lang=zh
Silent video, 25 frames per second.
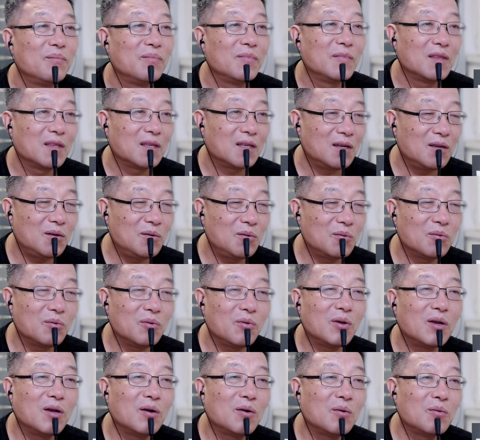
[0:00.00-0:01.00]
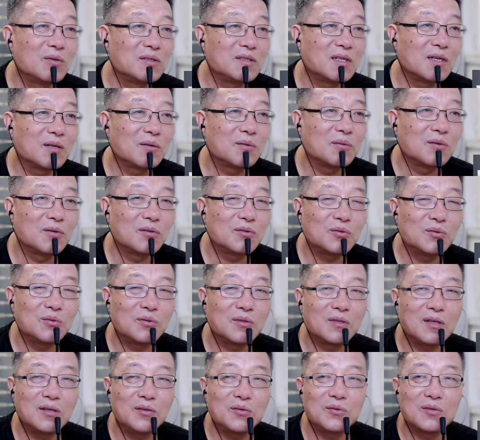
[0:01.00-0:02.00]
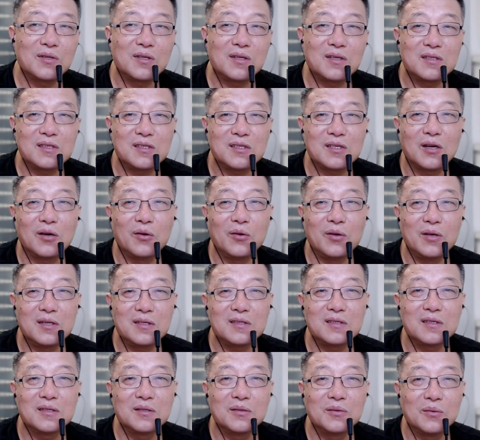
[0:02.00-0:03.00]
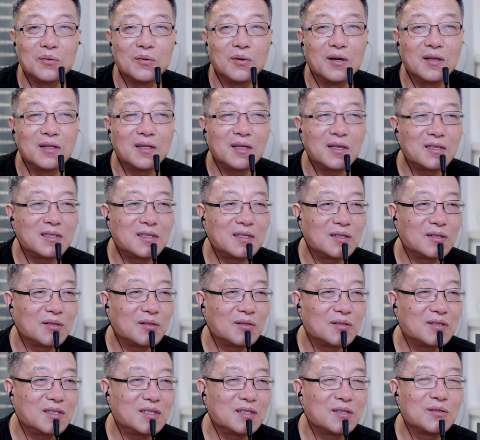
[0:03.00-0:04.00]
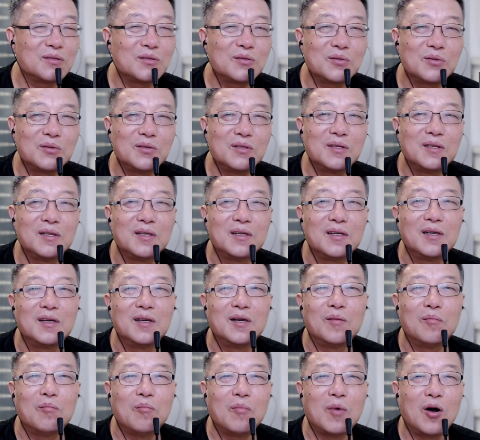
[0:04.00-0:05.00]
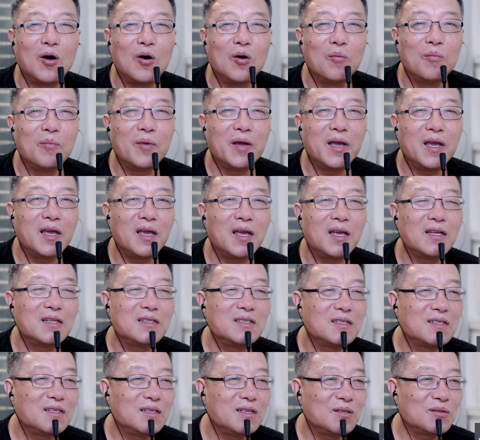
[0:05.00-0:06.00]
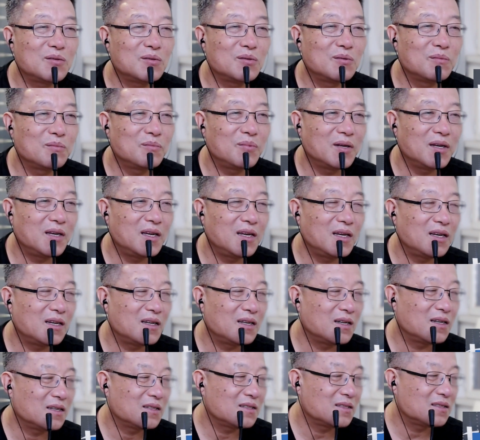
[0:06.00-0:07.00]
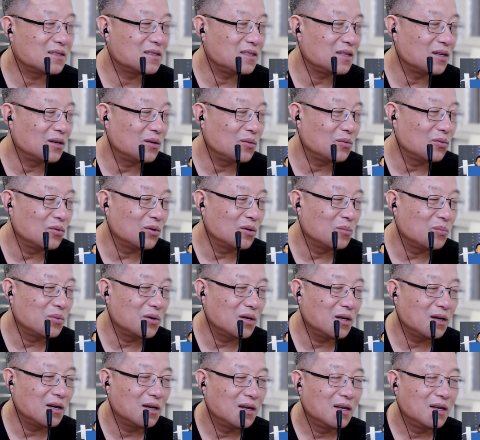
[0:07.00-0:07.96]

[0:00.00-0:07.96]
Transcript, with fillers: 他永远活在过去，他觉得校园生活那时候青春、貌美、精力充沛啊，思想活泼，